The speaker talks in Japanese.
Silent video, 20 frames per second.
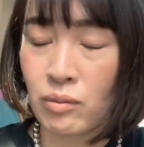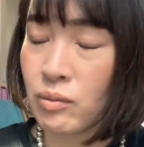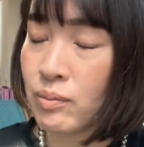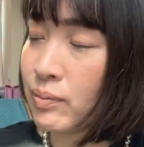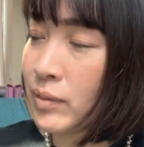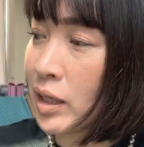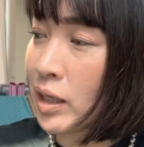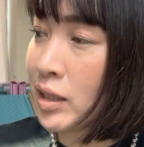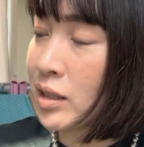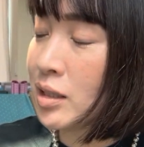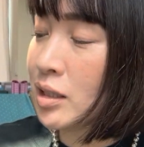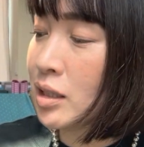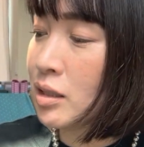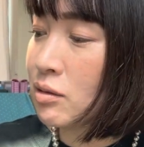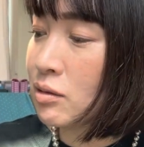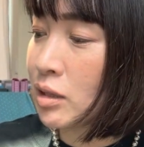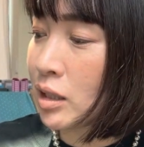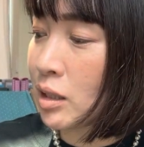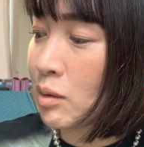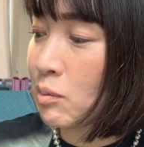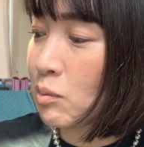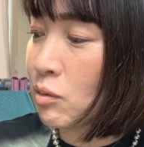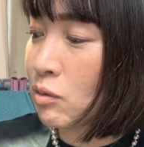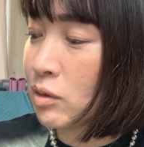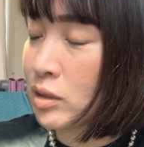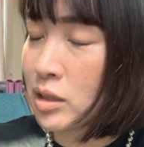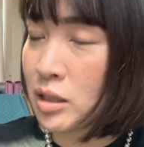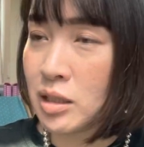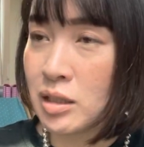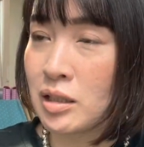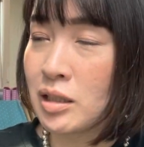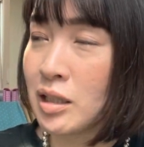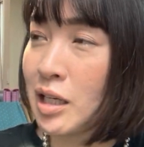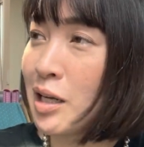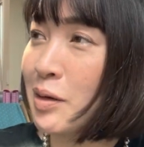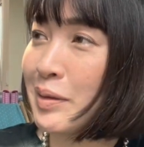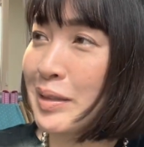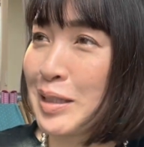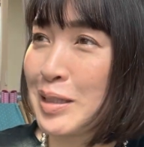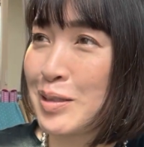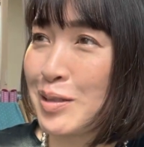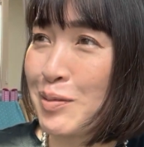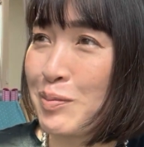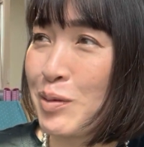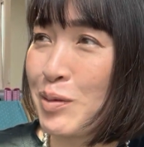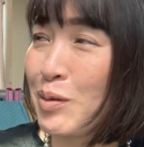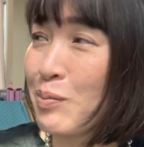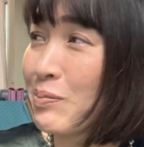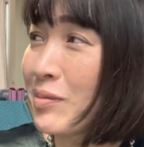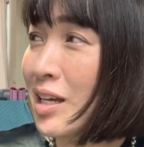なんて言うんだっけもう忘れちゃったのまたそれもも